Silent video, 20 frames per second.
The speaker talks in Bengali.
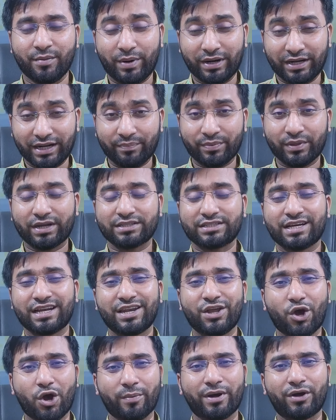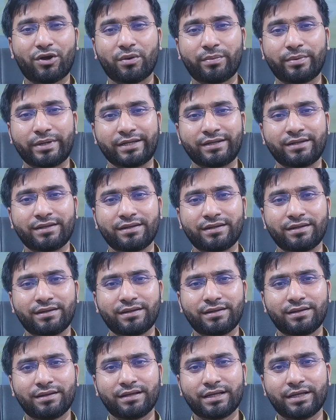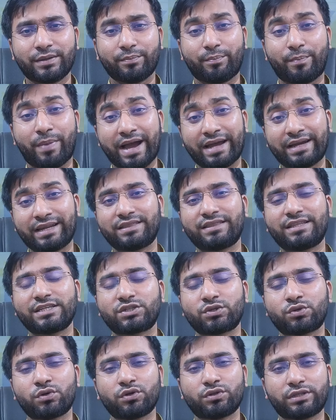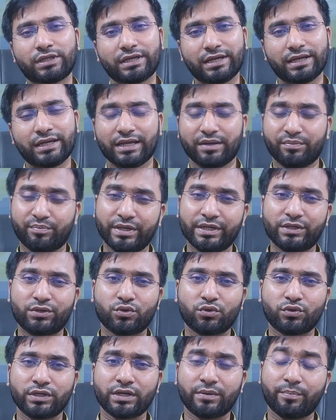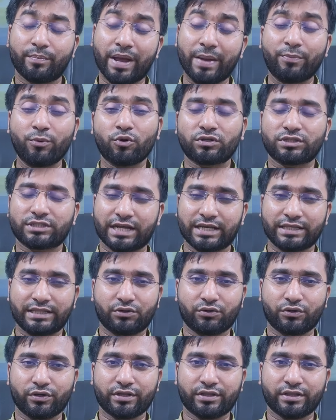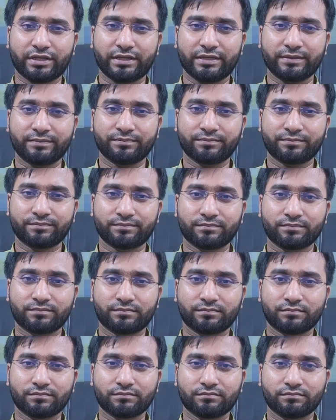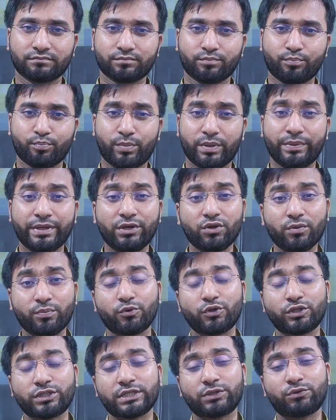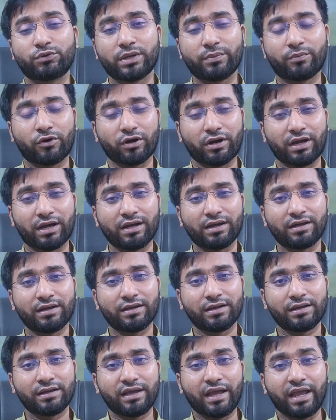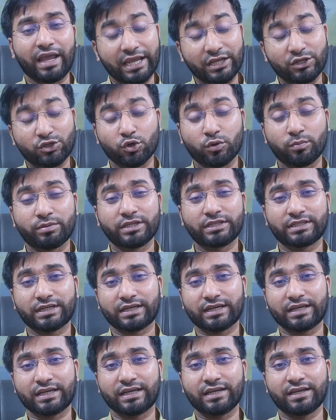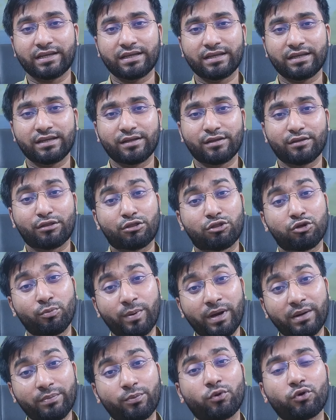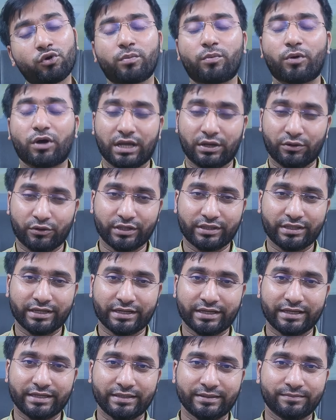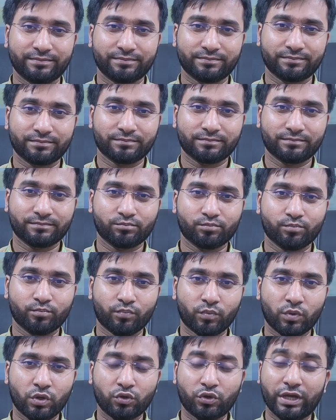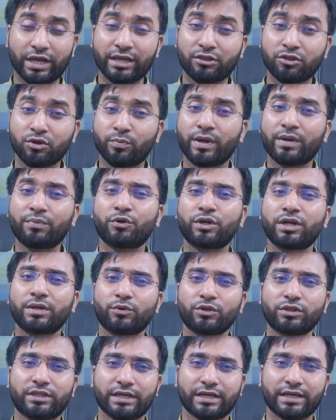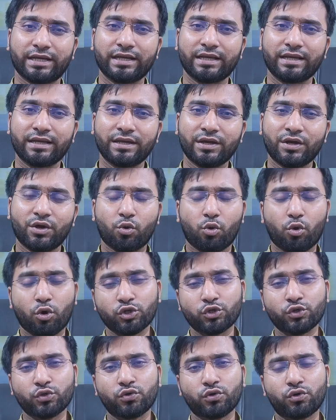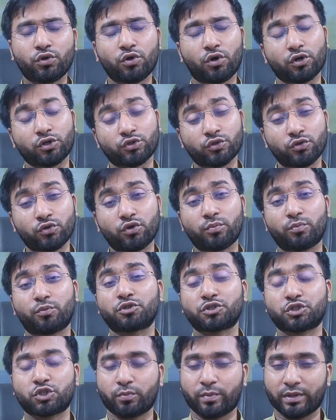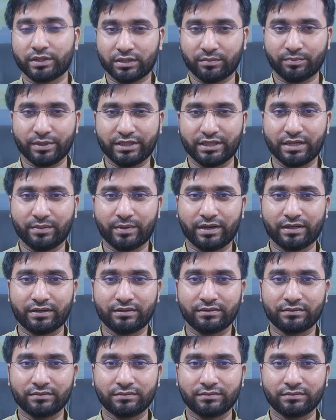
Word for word: বাট আপনারা জানলে অবাক হবেন বাইরের দেশগুলোতে এই বিটরুটের ব্যাপক চাহিদা রয়েছে বিভিন্ন পুষ্টিগুণে ভরা এই সবজিটাকে সুপারফুডও বলা হয়ে থাকে তো এই সুপারফুডের মধ্যে অসংখ্য অসংখ্য পুষ্টি উপাদান বিদ্যমান